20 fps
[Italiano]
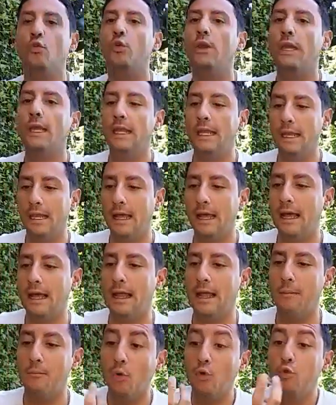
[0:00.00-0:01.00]
lui
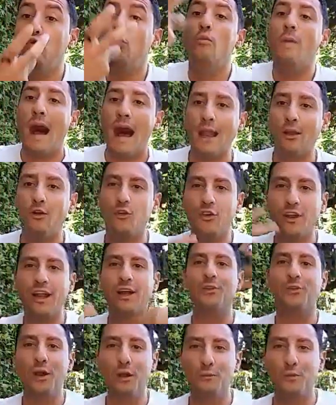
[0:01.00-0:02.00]
il mondo umano non era
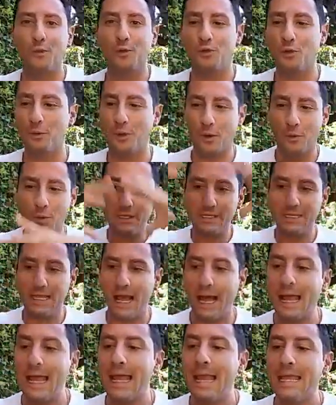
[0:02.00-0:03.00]
ancora pronto per
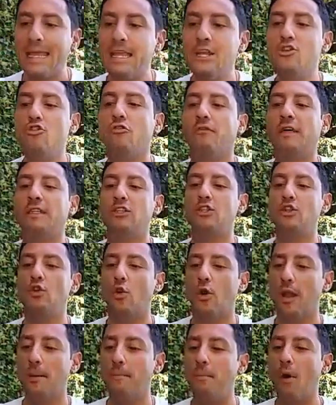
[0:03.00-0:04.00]
questa
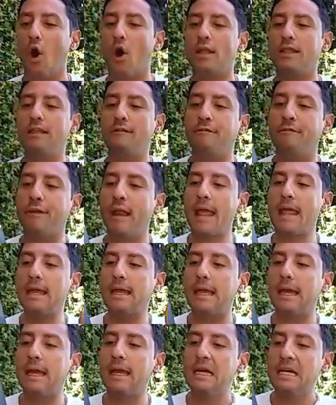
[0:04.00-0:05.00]
innovazione. Poi di
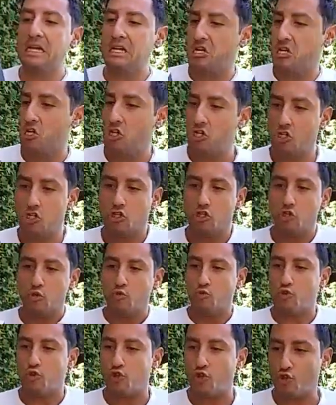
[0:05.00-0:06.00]
Frank...
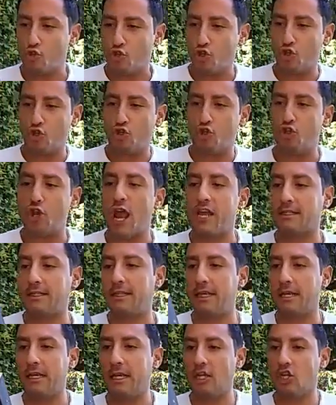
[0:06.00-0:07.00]

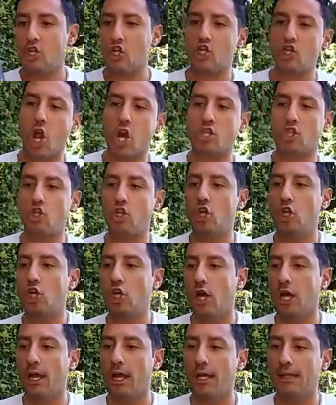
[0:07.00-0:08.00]
Schatzing,
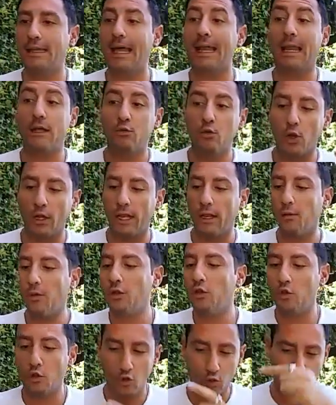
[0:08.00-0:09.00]
Schatzing, eh, dall'autore del
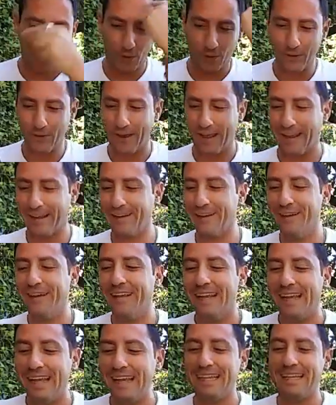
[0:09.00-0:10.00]
quinto giorno, ecco,
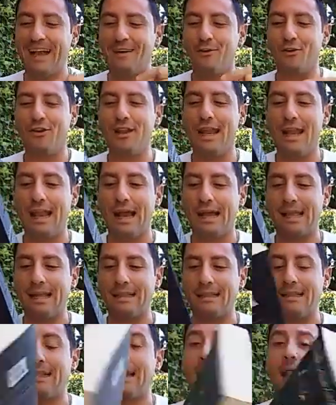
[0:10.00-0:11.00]
il diavolo nella
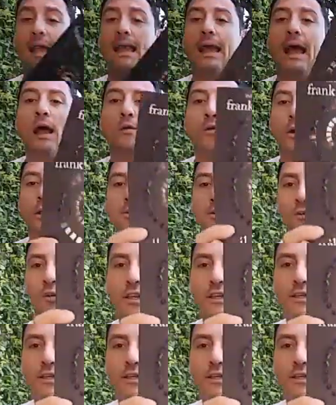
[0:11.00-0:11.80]
cattedrale. A questo avevo